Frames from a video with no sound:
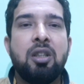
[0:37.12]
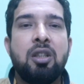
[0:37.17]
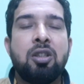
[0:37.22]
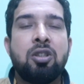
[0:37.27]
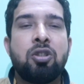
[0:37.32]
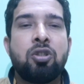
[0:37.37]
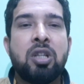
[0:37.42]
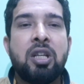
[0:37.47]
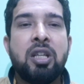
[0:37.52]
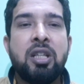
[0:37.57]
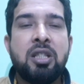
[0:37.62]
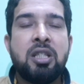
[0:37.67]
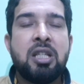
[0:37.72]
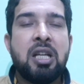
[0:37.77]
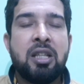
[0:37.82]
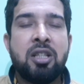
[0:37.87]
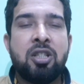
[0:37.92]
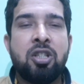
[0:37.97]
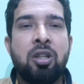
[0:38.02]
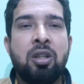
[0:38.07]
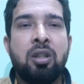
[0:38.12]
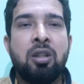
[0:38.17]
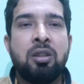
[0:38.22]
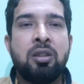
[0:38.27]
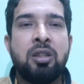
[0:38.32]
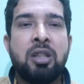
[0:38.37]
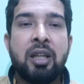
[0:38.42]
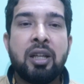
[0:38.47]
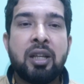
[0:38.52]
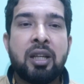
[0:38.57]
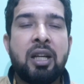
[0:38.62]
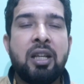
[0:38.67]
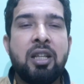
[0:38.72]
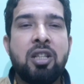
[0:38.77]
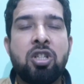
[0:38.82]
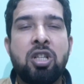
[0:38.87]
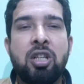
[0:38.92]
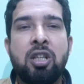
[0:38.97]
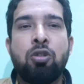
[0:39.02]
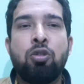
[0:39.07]
सही जानकारी
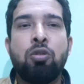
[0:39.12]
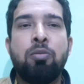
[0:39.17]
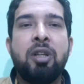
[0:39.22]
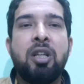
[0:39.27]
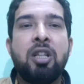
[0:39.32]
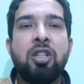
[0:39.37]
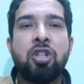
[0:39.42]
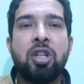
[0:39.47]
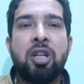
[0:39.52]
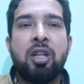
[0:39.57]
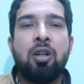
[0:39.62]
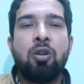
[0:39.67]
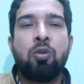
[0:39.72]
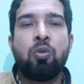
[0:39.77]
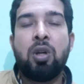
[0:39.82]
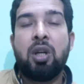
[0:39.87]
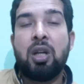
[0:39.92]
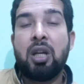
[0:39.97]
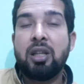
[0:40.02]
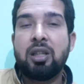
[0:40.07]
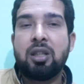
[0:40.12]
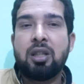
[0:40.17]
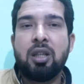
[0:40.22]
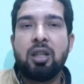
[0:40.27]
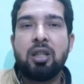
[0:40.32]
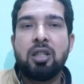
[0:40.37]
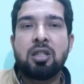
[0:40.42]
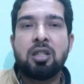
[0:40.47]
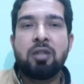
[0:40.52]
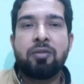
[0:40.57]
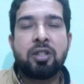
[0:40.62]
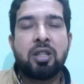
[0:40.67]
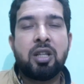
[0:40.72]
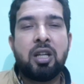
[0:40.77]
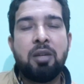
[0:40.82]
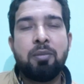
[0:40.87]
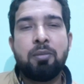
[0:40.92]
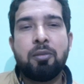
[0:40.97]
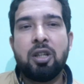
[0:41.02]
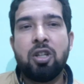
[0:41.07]
चाहिए तो मेरे चैनल को लाइक करें
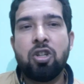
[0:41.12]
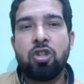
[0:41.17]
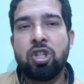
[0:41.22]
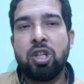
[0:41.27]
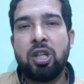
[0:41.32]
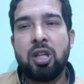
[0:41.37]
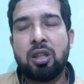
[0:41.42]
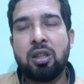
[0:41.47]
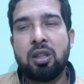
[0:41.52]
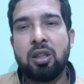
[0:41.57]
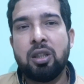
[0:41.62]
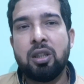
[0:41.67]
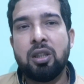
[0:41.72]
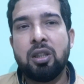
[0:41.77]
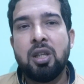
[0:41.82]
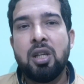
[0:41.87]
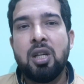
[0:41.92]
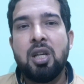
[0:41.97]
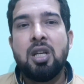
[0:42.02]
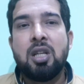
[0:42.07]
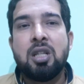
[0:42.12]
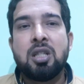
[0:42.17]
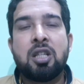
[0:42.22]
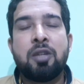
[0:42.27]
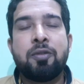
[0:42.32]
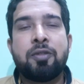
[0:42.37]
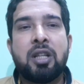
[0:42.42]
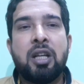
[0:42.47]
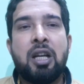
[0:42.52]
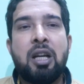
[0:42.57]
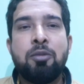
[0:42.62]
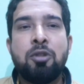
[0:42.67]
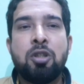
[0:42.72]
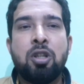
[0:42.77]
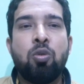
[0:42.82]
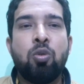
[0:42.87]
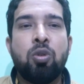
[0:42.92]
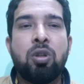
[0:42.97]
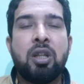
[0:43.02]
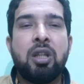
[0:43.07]
सब्सक्राइब करें शेयर करें सब्सक्राइब
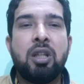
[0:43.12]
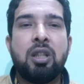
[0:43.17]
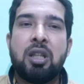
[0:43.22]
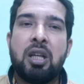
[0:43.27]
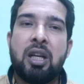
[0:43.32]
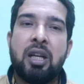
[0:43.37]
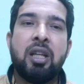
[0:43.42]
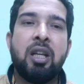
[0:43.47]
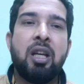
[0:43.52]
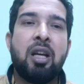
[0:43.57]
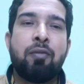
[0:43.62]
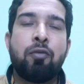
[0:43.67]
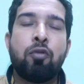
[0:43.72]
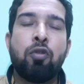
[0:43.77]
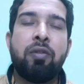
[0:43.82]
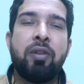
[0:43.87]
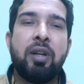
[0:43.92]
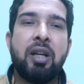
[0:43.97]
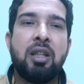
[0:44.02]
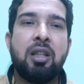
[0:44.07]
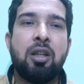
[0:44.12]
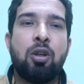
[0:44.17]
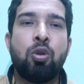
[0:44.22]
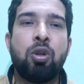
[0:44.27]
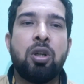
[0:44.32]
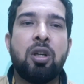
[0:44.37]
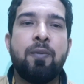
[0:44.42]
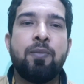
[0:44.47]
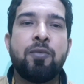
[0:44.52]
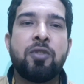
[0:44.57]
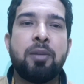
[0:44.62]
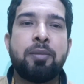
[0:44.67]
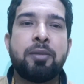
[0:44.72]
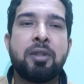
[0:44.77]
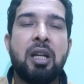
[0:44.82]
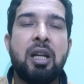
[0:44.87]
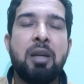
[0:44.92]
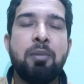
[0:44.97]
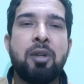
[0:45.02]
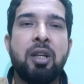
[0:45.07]
ज़रूर करें ताकि आपको फ़ायदा होगा
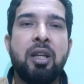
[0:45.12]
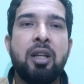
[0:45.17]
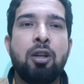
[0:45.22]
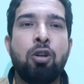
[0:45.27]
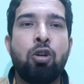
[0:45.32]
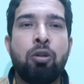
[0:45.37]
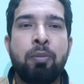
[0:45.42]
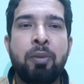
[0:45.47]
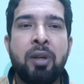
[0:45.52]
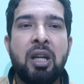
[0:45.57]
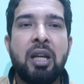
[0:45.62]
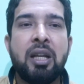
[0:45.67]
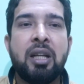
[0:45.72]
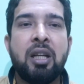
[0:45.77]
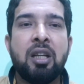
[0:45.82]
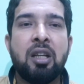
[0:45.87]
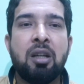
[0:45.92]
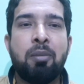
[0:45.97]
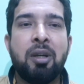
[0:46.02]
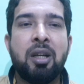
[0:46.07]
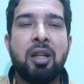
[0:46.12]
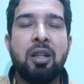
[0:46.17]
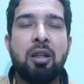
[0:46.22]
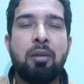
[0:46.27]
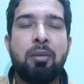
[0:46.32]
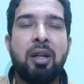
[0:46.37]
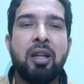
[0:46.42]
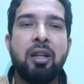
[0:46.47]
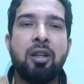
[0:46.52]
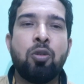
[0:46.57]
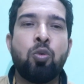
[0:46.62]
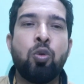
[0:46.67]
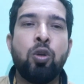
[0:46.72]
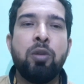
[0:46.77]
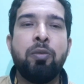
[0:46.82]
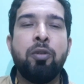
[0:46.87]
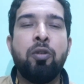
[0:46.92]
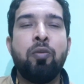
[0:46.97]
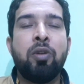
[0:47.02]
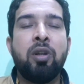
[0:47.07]
सब्सक्राइब करेंगे और बेल आइकन का बटन दबाएंगे कोई
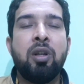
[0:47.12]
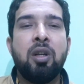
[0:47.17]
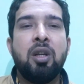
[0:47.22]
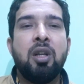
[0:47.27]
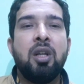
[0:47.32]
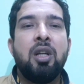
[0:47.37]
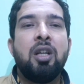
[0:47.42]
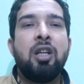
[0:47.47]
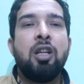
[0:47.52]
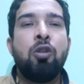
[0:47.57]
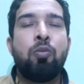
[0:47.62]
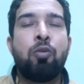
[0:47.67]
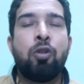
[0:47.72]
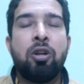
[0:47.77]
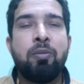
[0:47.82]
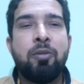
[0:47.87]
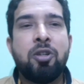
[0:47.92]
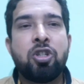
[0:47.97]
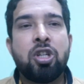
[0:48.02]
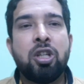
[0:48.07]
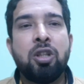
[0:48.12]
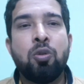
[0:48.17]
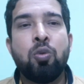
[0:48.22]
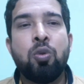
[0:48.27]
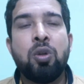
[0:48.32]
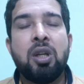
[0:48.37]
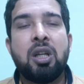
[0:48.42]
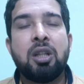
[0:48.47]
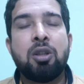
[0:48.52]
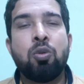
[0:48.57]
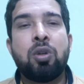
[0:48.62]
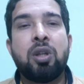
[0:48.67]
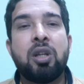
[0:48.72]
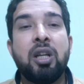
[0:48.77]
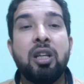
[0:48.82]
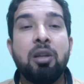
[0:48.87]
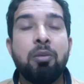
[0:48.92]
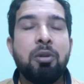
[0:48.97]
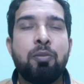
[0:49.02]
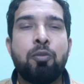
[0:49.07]
भी इन्फॉर्मेशन दूंगा तो
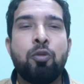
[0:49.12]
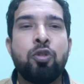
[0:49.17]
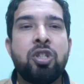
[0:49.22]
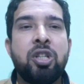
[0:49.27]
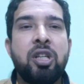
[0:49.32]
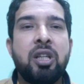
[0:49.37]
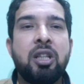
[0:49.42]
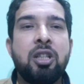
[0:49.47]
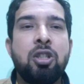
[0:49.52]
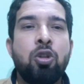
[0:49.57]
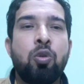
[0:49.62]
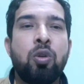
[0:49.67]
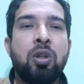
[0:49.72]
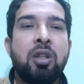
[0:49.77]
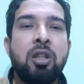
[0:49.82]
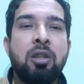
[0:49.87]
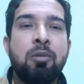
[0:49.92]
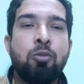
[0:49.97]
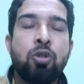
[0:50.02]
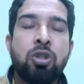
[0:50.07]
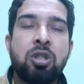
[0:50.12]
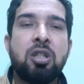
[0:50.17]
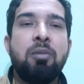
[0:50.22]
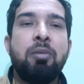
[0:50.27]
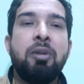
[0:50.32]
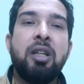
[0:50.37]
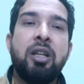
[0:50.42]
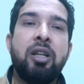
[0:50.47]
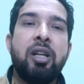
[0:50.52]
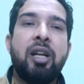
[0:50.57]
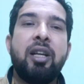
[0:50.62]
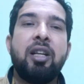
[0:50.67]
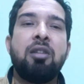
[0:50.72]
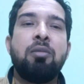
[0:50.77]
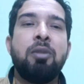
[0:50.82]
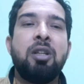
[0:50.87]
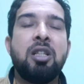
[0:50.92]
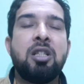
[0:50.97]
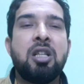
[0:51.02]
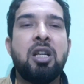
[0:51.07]
कहीं भी पूछने की ज़रूरत नहीं मुझसे भी नहीं डायरेक्ट
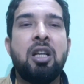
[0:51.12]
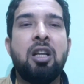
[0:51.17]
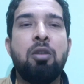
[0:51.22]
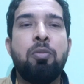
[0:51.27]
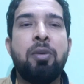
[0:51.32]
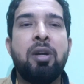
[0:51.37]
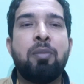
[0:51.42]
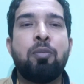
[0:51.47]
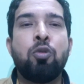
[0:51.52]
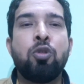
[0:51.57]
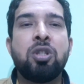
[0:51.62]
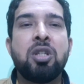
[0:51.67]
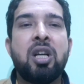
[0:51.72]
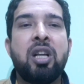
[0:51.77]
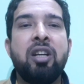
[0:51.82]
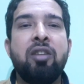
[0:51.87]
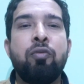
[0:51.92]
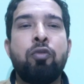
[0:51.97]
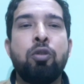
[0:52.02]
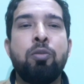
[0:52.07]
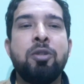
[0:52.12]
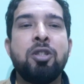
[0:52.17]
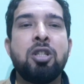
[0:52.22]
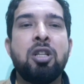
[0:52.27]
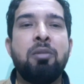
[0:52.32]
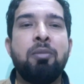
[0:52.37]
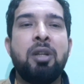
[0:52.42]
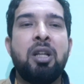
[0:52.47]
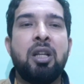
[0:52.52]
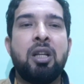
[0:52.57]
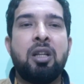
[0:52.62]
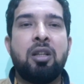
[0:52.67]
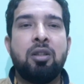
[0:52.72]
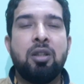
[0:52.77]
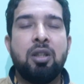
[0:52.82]
मेरे चैनल पर आपको सारा इन्फॉर्मेशन मिलेगा